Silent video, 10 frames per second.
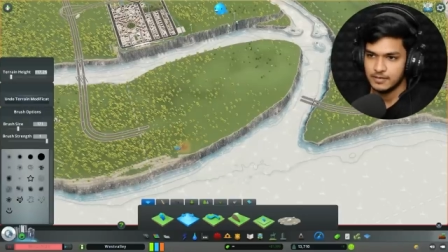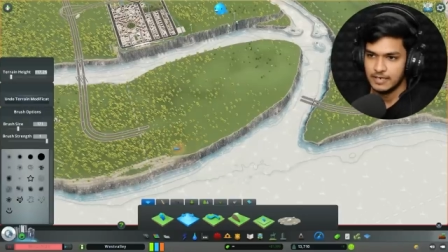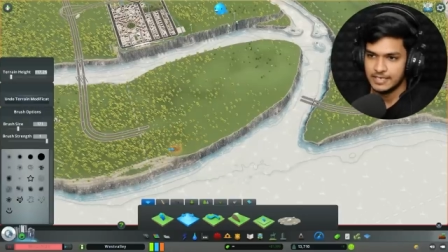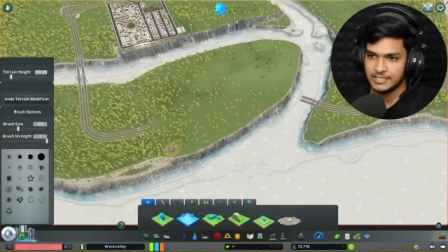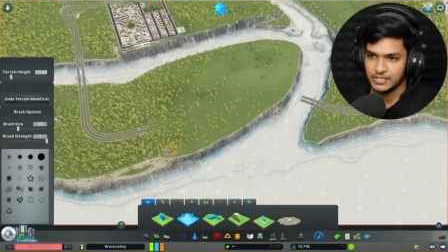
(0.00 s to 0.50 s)

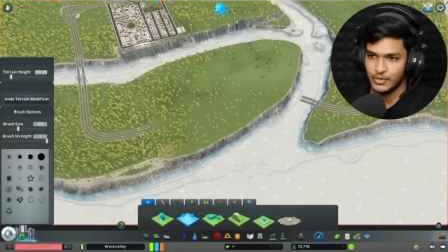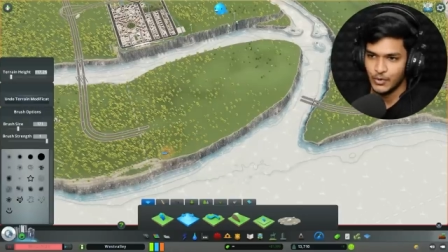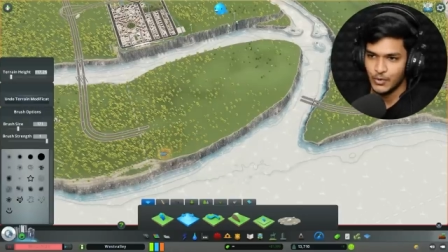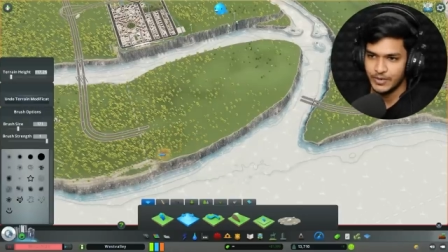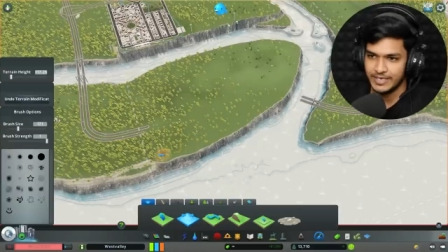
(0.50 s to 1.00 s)
लेट्स
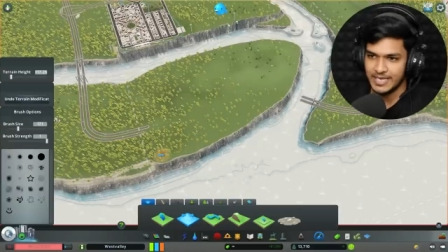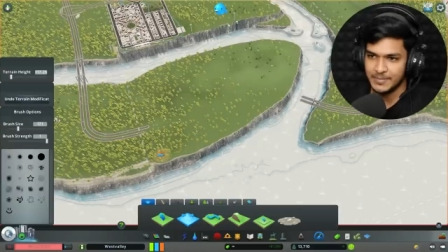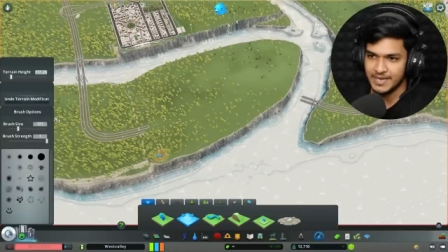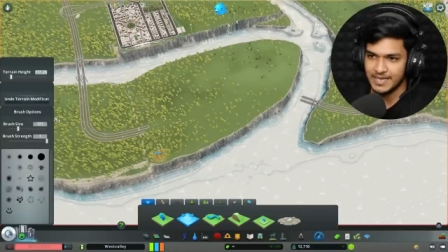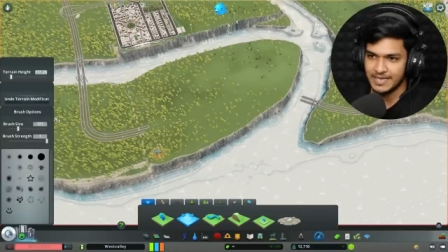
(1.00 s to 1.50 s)
गो ये
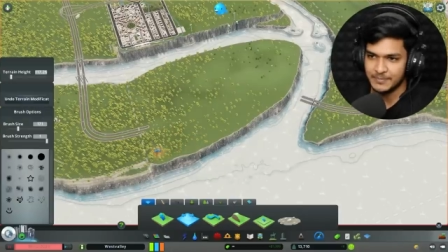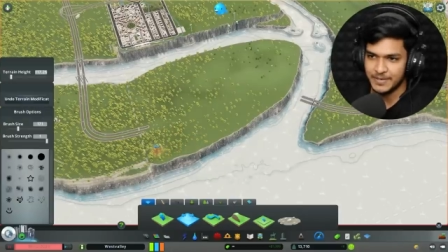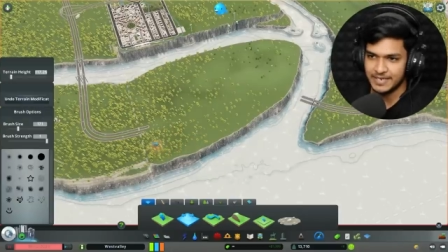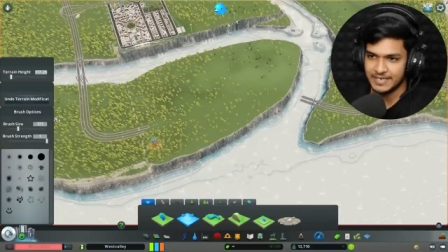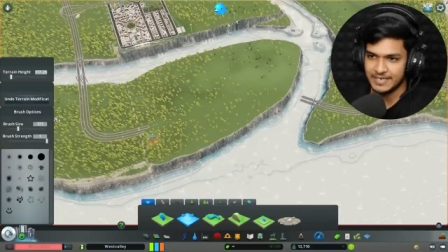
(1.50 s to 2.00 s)
मैंने
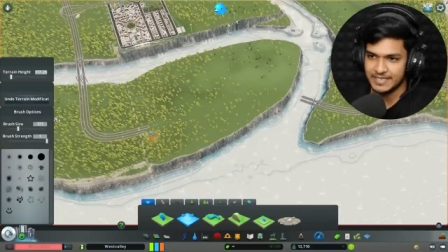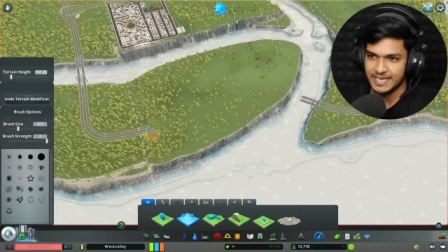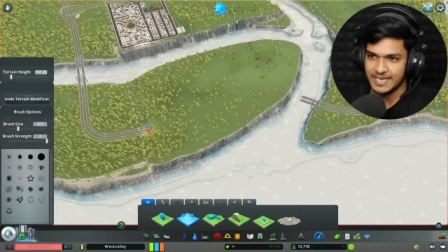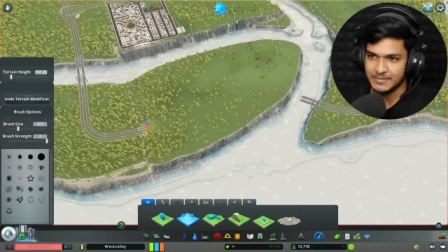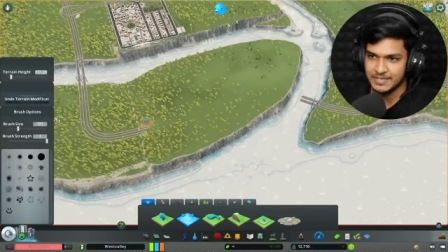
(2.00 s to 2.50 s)
कंप्लीट कर
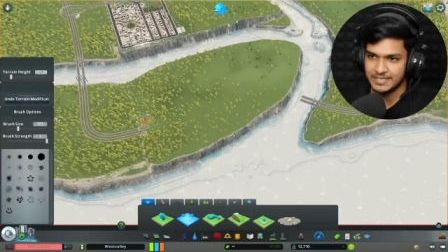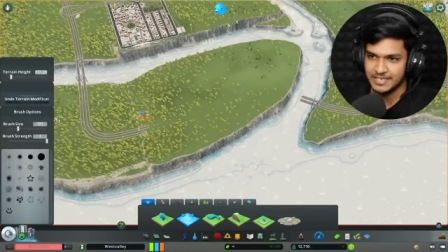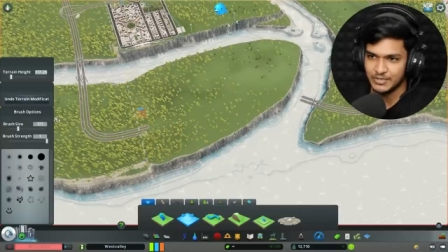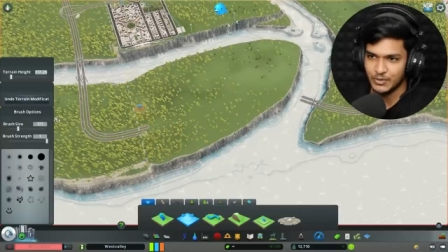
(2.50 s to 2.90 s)
दिया गेमर्स लेट्स